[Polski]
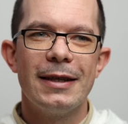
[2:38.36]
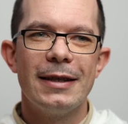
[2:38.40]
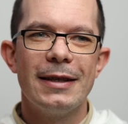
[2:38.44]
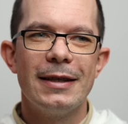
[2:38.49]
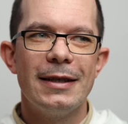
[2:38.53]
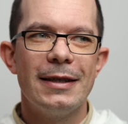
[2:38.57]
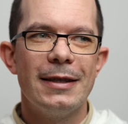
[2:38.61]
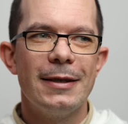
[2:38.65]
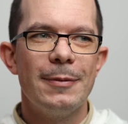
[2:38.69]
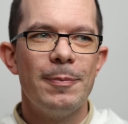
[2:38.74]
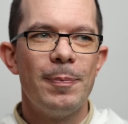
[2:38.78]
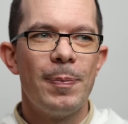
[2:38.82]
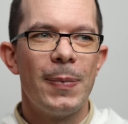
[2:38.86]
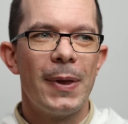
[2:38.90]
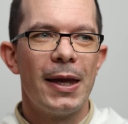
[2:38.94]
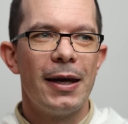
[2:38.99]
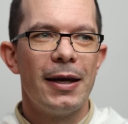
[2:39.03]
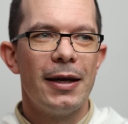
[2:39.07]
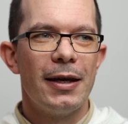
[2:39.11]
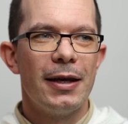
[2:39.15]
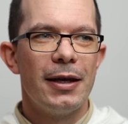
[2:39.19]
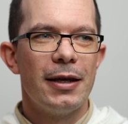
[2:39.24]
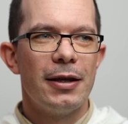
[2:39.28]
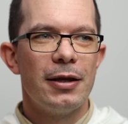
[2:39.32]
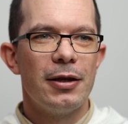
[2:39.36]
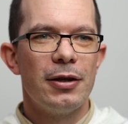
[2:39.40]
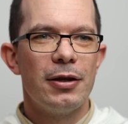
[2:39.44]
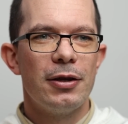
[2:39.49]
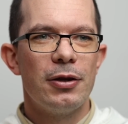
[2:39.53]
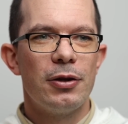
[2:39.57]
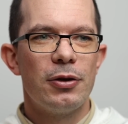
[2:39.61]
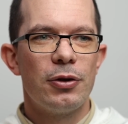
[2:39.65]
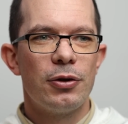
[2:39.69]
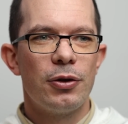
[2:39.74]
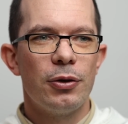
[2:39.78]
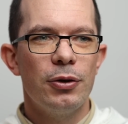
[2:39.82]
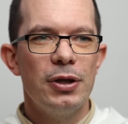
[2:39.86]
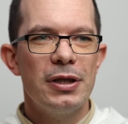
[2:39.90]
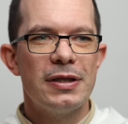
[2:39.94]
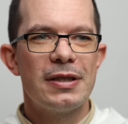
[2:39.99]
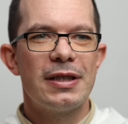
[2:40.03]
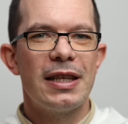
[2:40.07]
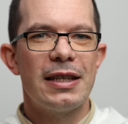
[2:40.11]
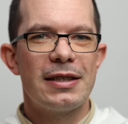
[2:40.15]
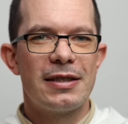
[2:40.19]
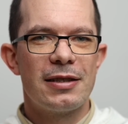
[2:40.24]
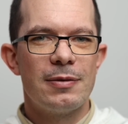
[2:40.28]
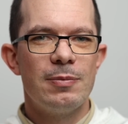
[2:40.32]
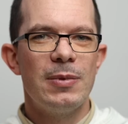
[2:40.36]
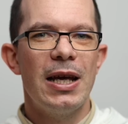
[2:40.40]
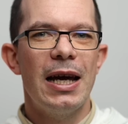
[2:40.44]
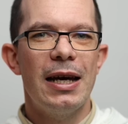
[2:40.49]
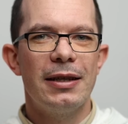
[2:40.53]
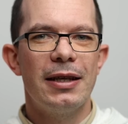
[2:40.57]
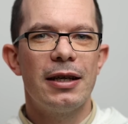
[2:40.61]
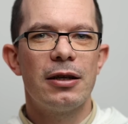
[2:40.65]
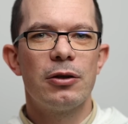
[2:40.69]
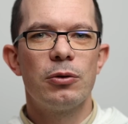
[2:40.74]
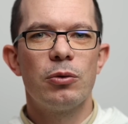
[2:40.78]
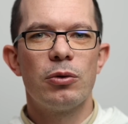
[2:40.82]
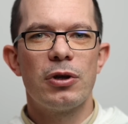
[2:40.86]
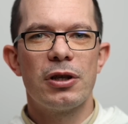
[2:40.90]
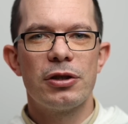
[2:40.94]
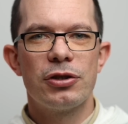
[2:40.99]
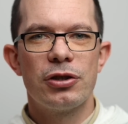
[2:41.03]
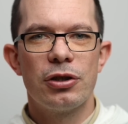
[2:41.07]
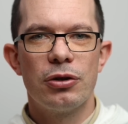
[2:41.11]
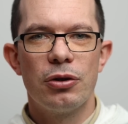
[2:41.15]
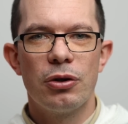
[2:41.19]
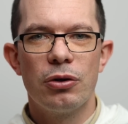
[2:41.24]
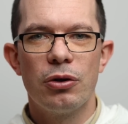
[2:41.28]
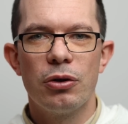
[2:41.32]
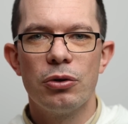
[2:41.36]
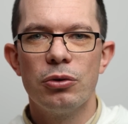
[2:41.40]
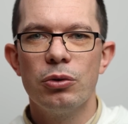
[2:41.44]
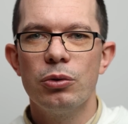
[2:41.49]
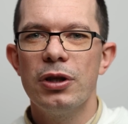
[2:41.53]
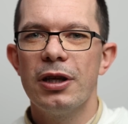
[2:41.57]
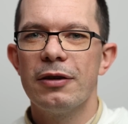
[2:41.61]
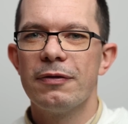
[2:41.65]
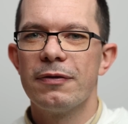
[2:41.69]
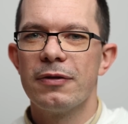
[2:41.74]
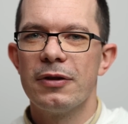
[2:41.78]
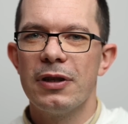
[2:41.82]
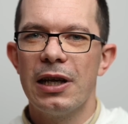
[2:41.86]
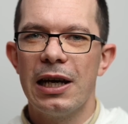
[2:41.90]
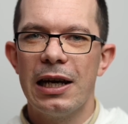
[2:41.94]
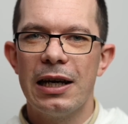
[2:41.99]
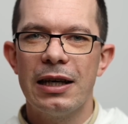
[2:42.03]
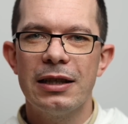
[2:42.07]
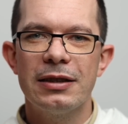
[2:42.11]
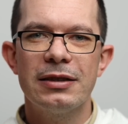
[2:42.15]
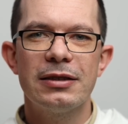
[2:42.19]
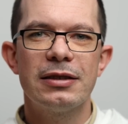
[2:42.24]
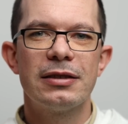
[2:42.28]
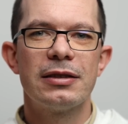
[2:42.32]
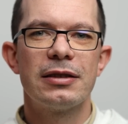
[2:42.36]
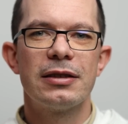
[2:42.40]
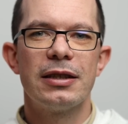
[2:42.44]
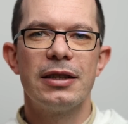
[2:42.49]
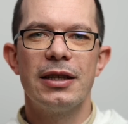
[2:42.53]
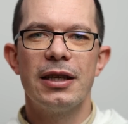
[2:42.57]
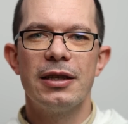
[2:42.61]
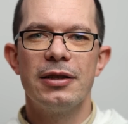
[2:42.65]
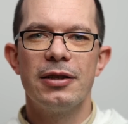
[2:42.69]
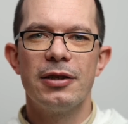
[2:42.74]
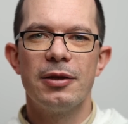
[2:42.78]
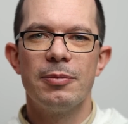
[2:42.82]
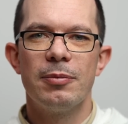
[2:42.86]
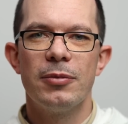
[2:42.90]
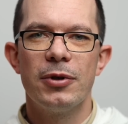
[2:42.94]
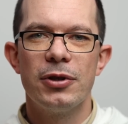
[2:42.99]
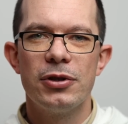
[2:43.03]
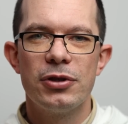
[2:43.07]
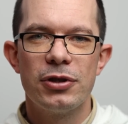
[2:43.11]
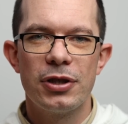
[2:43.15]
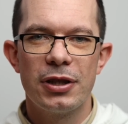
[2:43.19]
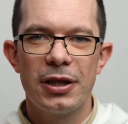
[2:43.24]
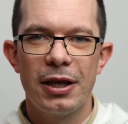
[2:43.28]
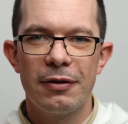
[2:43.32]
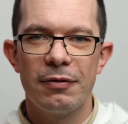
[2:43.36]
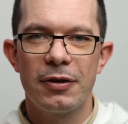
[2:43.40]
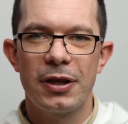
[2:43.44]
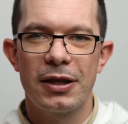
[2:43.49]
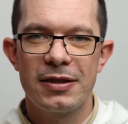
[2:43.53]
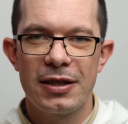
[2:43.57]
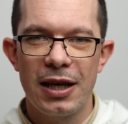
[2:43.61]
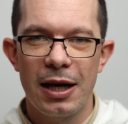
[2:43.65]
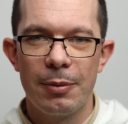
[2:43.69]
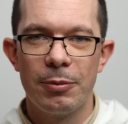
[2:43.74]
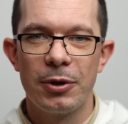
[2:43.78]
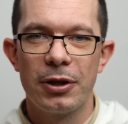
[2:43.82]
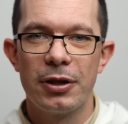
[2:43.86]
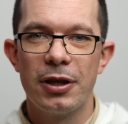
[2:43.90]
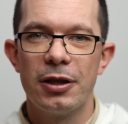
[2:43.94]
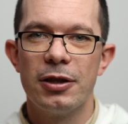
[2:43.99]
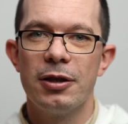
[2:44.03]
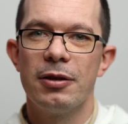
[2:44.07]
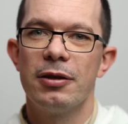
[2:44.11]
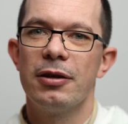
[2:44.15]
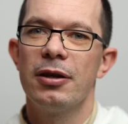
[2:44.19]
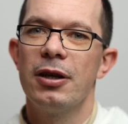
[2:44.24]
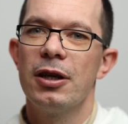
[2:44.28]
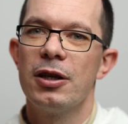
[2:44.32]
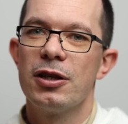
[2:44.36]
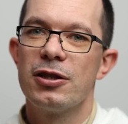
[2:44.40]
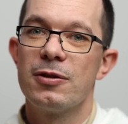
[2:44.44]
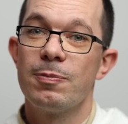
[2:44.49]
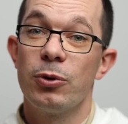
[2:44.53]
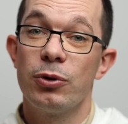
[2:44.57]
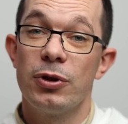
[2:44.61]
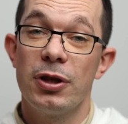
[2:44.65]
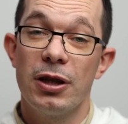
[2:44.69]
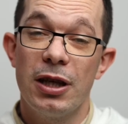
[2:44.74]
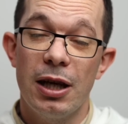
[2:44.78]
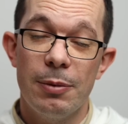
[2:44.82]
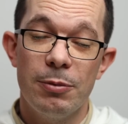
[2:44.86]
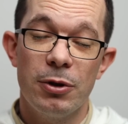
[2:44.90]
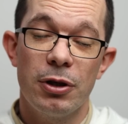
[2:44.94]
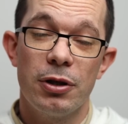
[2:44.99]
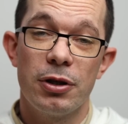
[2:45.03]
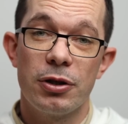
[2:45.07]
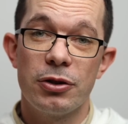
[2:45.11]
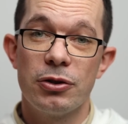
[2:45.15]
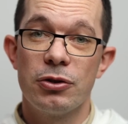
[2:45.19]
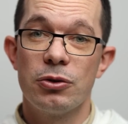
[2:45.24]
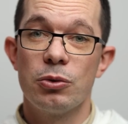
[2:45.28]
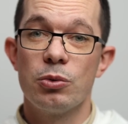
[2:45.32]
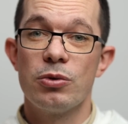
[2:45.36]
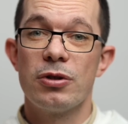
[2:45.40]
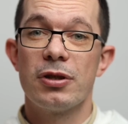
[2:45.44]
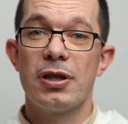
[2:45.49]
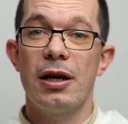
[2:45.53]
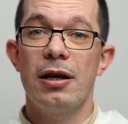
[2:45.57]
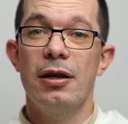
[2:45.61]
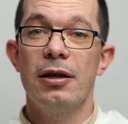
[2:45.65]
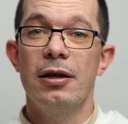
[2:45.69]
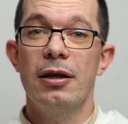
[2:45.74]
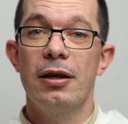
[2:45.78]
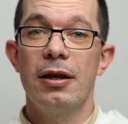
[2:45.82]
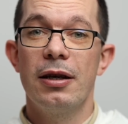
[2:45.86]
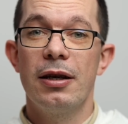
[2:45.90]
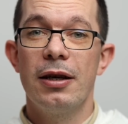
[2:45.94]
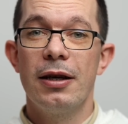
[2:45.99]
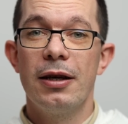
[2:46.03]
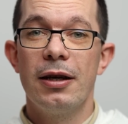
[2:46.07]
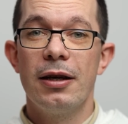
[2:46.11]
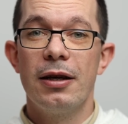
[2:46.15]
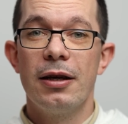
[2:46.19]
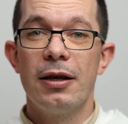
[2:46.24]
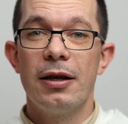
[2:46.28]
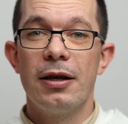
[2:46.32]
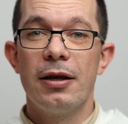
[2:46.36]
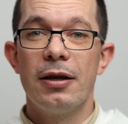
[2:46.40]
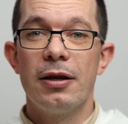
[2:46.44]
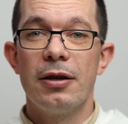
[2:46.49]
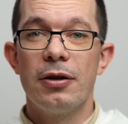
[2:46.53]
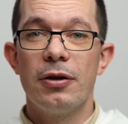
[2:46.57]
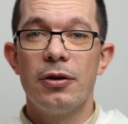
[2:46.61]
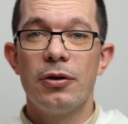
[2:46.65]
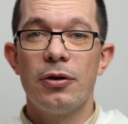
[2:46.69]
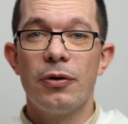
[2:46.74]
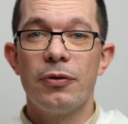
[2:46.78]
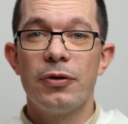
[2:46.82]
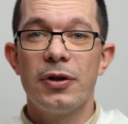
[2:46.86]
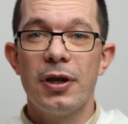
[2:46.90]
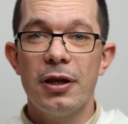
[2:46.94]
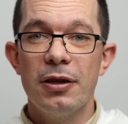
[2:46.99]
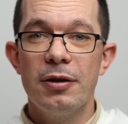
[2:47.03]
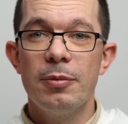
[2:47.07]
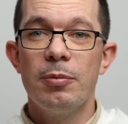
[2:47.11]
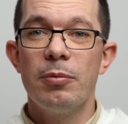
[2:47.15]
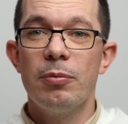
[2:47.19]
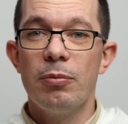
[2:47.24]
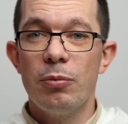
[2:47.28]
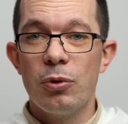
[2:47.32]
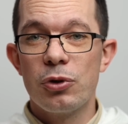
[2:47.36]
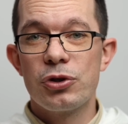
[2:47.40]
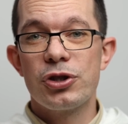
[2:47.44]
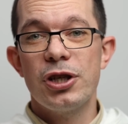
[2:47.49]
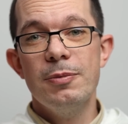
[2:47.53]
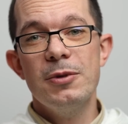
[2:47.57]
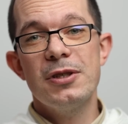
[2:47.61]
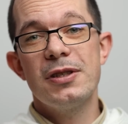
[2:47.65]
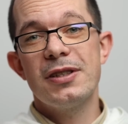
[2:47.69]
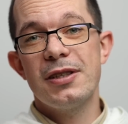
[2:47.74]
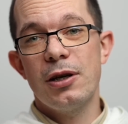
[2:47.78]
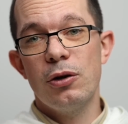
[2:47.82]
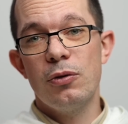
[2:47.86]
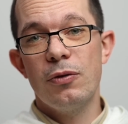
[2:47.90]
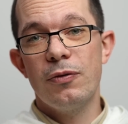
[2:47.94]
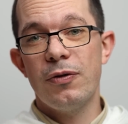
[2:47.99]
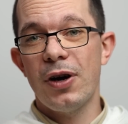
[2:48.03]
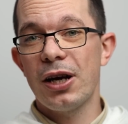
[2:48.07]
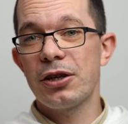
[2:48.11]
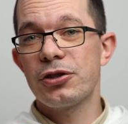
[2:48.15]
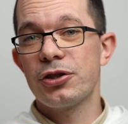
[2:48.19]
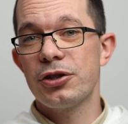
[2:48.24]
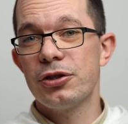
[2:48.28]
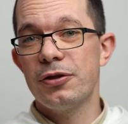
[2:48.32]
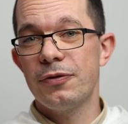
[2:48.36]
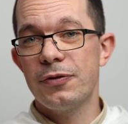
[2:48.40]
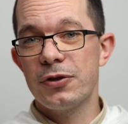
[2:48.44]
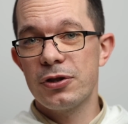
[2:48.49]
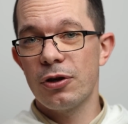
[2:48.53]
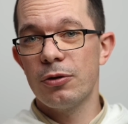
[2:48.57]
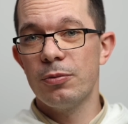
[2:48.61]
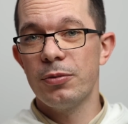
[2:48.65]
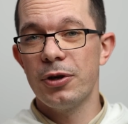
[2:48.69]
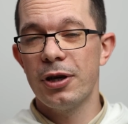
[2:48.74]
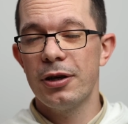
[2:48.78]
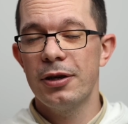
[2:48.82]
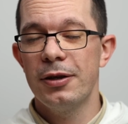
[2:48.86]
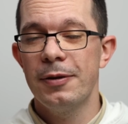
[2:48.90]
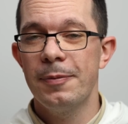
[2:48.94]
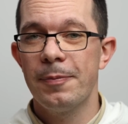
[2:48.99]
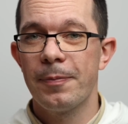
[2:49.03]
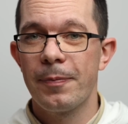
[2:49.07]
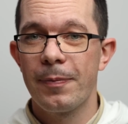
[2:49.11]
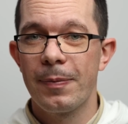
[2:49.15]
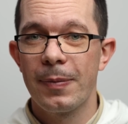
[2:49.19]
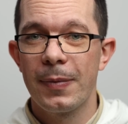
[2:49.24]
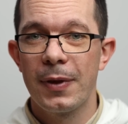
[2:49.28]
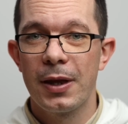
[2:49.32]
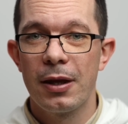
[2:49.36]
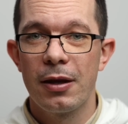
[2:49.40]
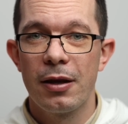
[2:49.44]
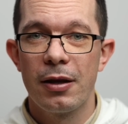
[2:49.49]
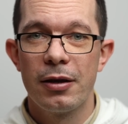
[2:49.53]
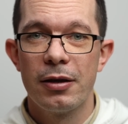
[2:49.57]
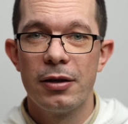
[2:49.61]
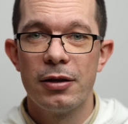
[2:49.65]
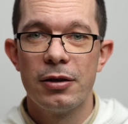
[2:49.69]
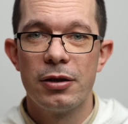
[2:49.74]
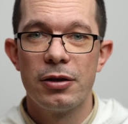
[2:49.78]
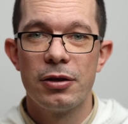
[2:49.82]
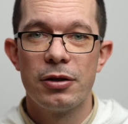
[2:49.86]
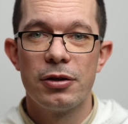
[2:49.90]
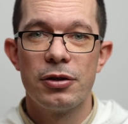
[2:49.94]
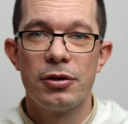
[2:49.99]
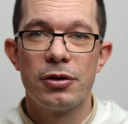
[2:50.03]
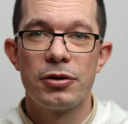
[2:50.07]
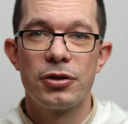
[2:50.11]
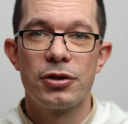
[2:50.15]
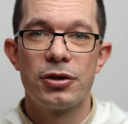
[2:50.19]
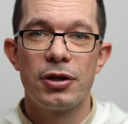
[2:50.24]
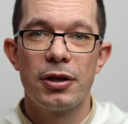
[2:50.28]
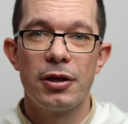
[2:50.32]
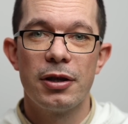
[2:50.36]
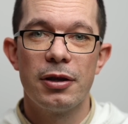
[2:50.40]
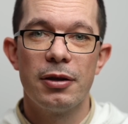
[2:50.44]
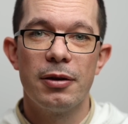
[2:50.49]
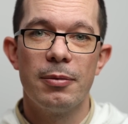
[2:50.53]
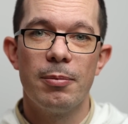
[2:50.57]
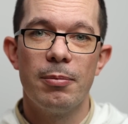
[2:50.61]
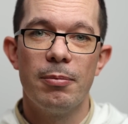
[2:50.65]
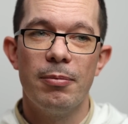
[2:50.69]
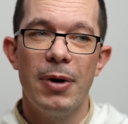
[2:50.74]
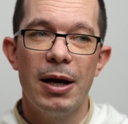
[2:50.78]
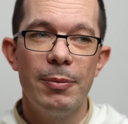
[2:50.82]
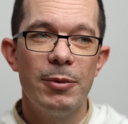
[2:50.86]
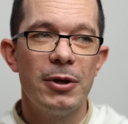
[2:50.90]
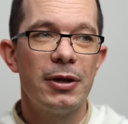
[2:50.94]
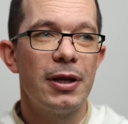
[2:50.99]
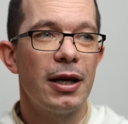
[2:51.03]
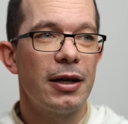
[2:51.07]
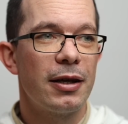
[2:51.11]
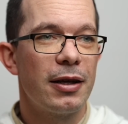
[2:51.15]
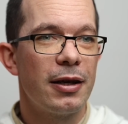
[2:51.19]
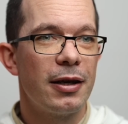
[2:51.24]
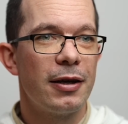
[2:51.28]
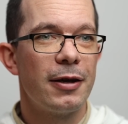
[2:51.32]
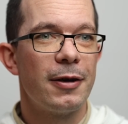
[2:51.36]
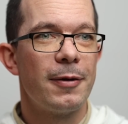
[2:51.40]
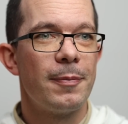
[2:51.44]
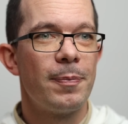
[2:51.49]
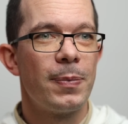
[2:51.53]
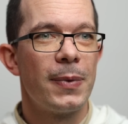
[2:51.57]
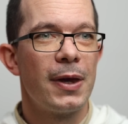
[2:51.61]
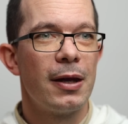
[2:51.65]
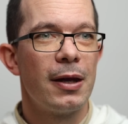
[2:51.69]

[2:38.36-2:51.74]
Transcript: I to jest ta zmiana, która się dokonuje w nas, kiedy my się nawracamy, kiedy spotykamy Chrystusa, to wtedy możemy zauważyć w sobie, że mamy takie